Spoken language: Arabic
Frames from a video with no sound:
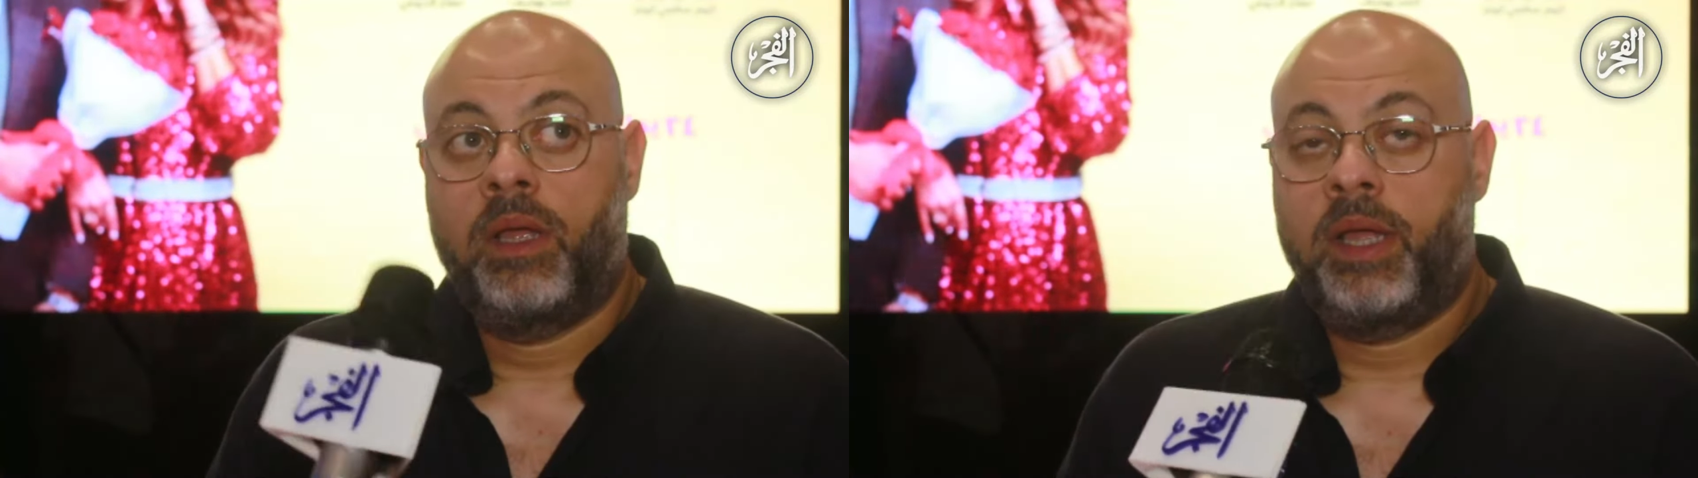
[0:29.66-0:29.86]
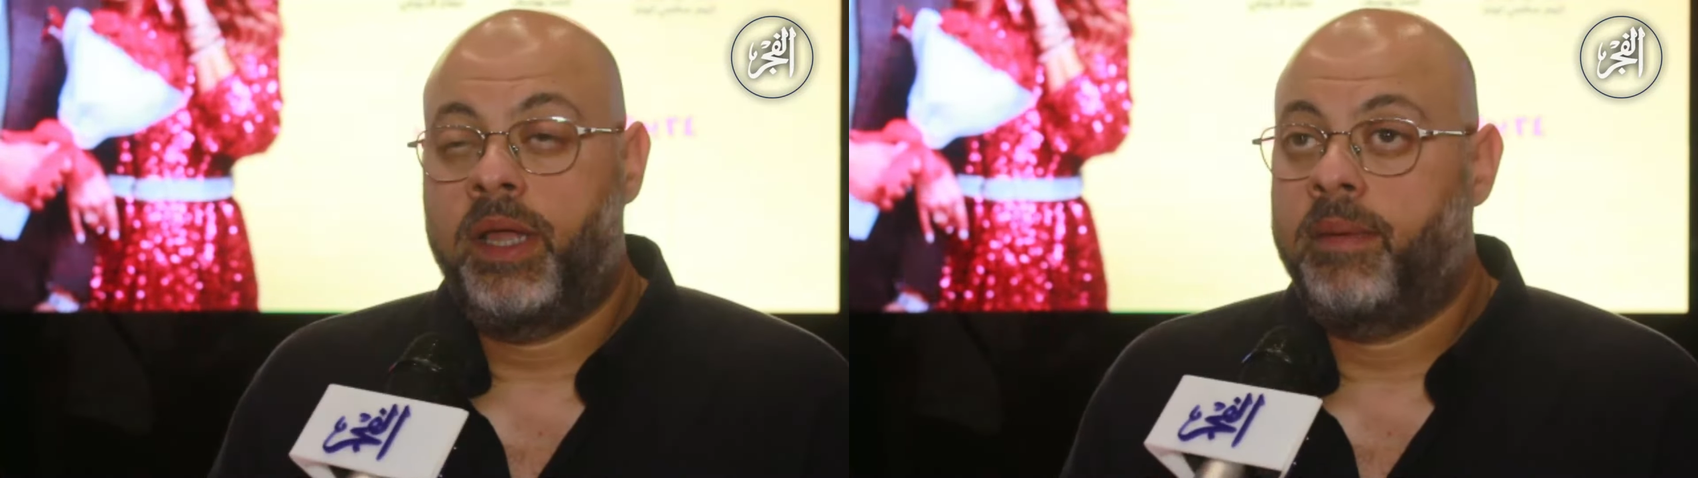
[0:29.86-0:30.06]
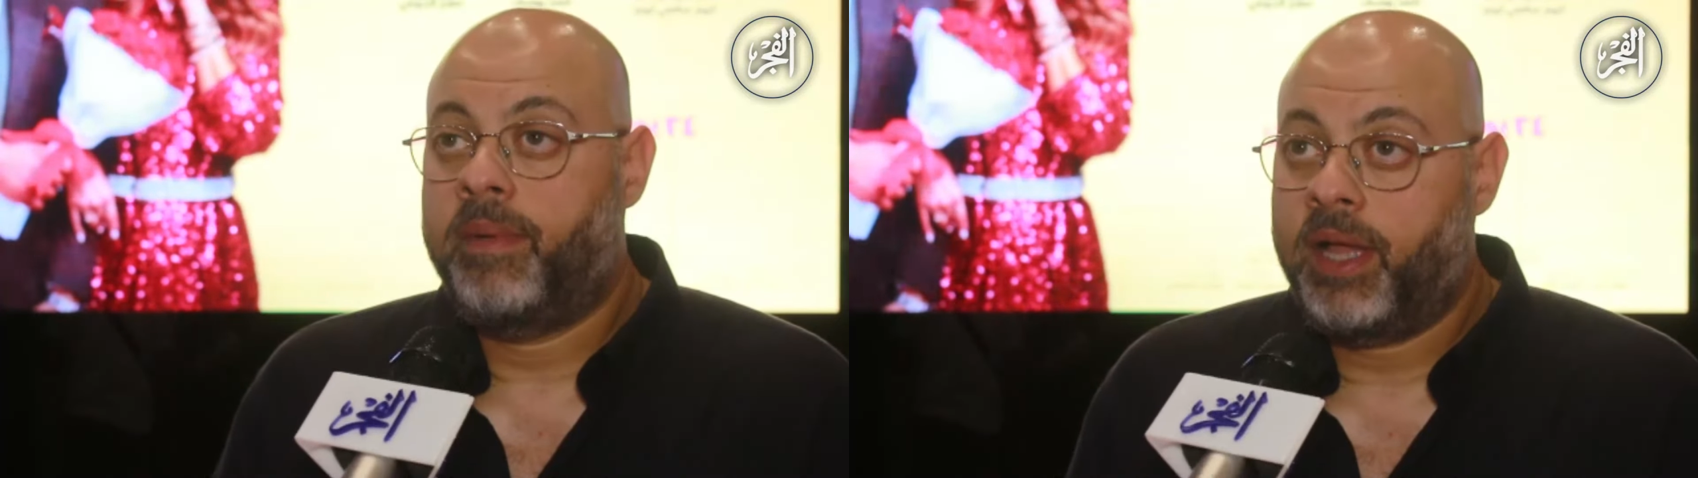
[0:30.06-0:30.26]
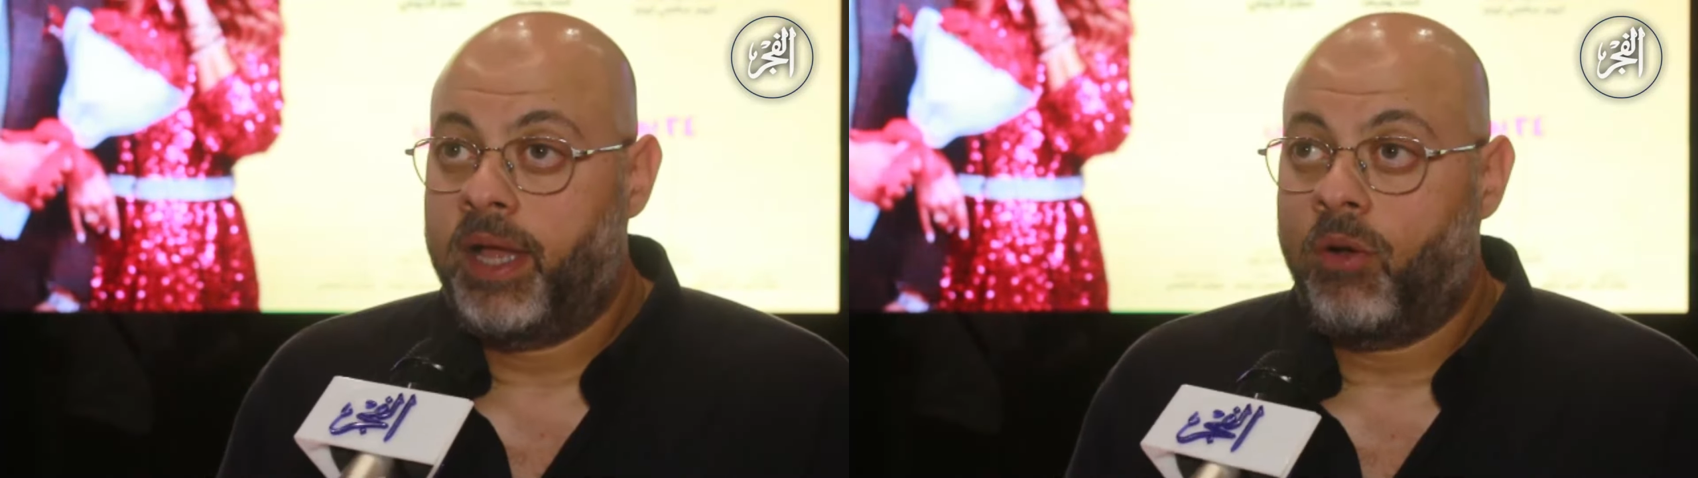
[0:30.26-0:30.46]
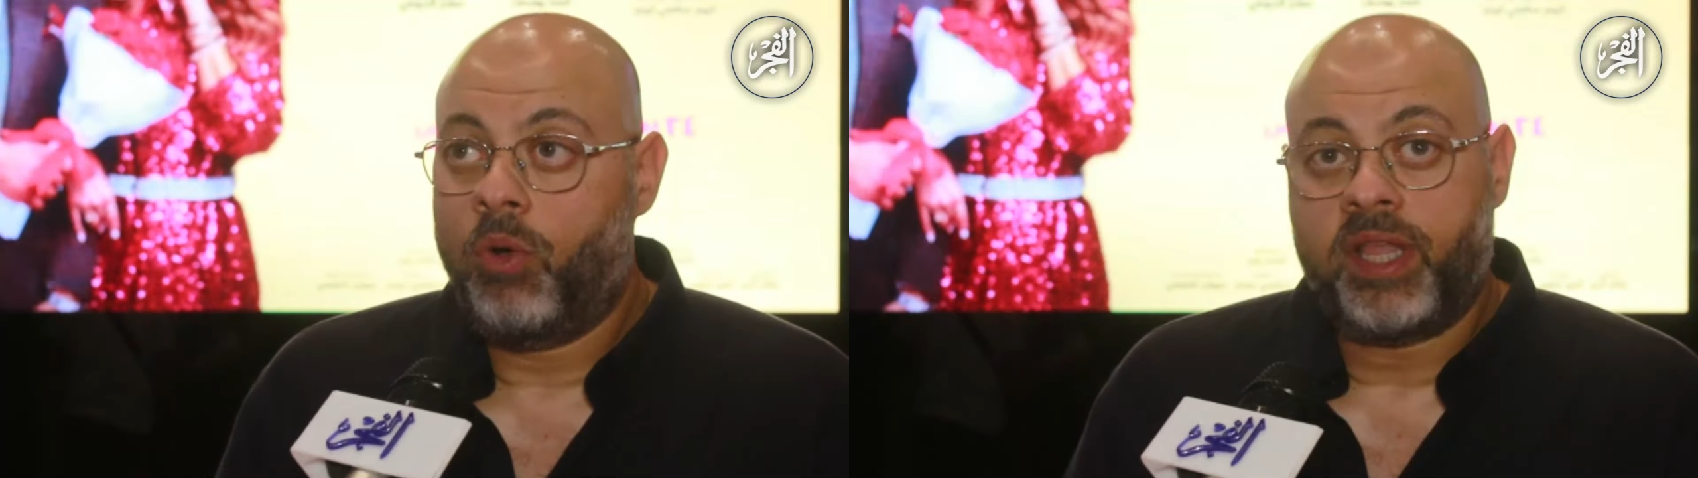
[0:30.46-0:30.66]

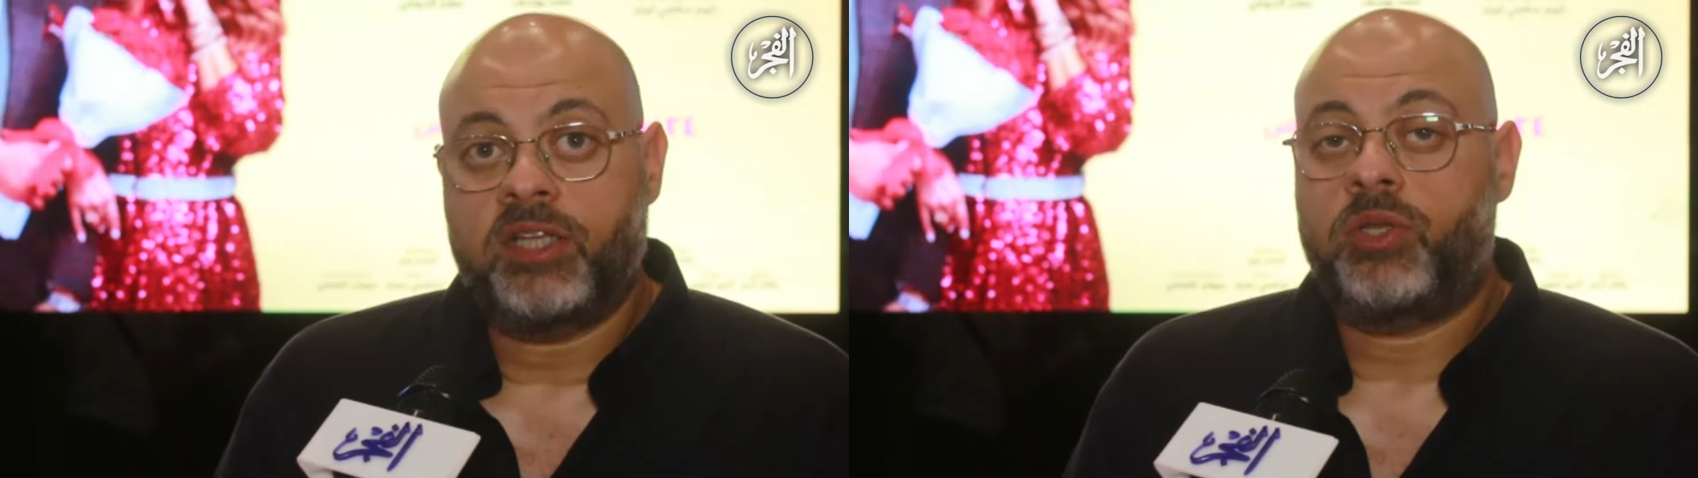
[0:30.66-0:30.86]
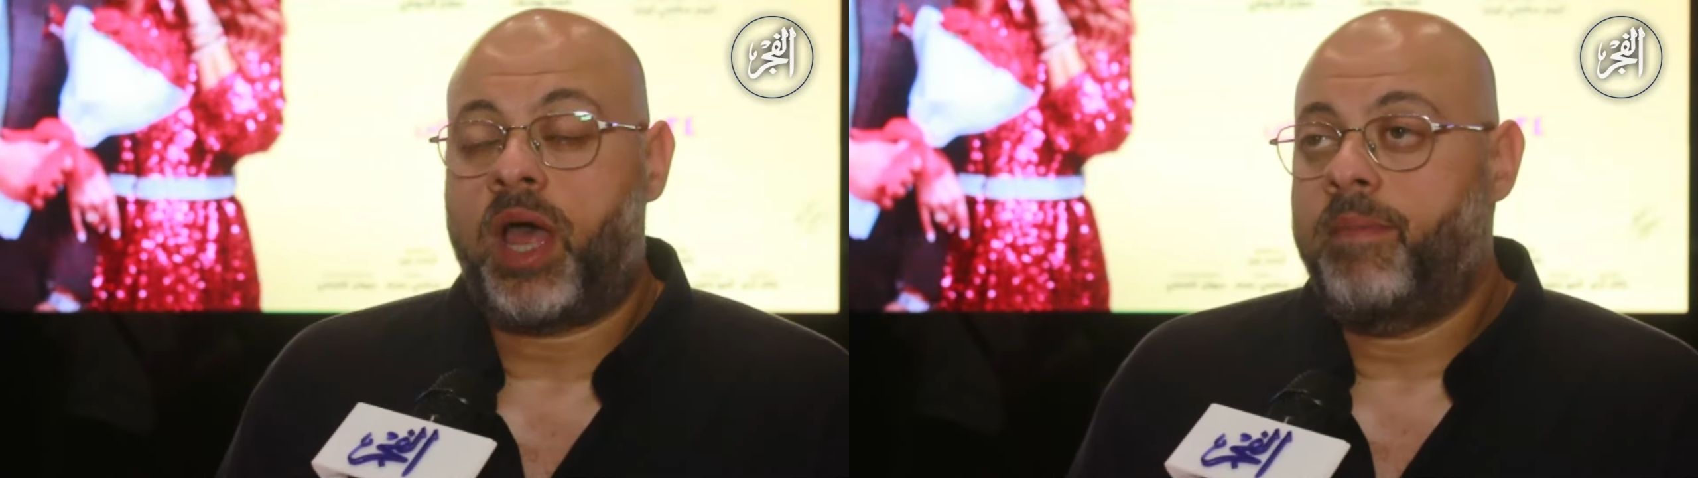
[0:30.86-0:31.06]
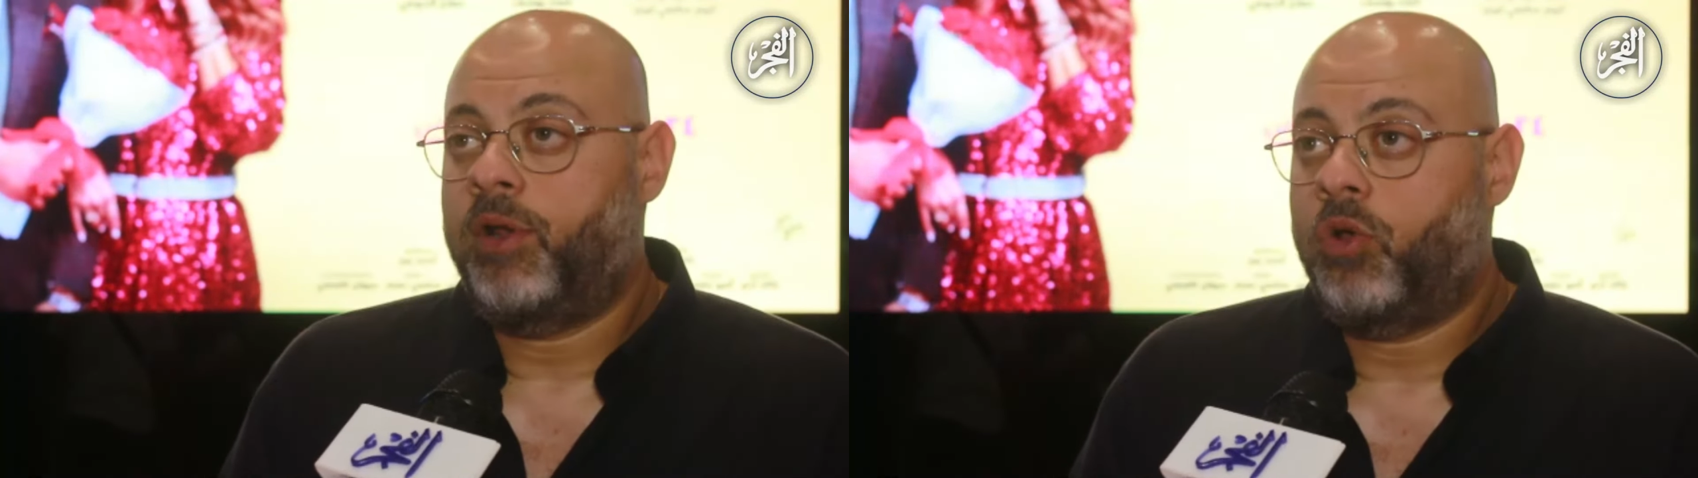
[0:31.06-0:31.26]
آه هو تايسون عمل